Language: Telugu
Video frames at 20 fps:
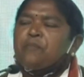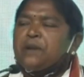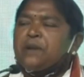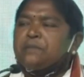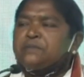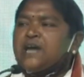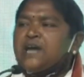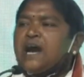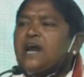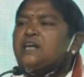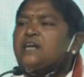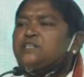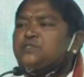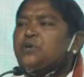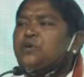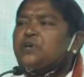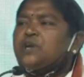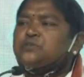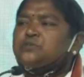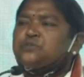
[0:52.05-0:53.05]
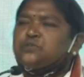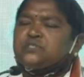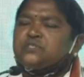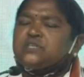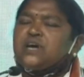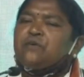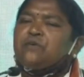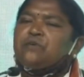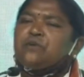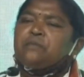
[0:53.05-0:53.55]
మనం చాలా చోట్ల
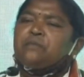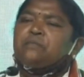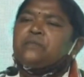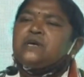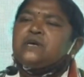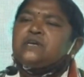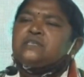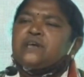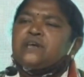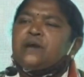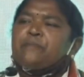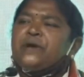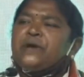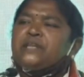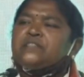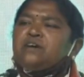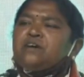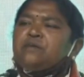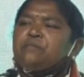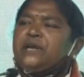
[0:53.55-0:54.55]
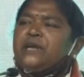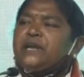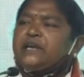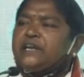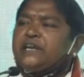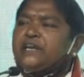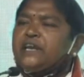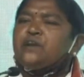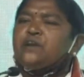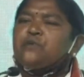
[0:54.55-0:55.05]
చూస్తూ ఉన్నాం సభ్యత్వం
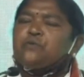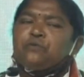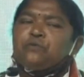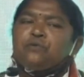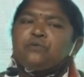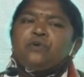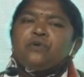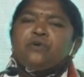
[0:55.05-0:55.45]
నీకు ఇయ్యను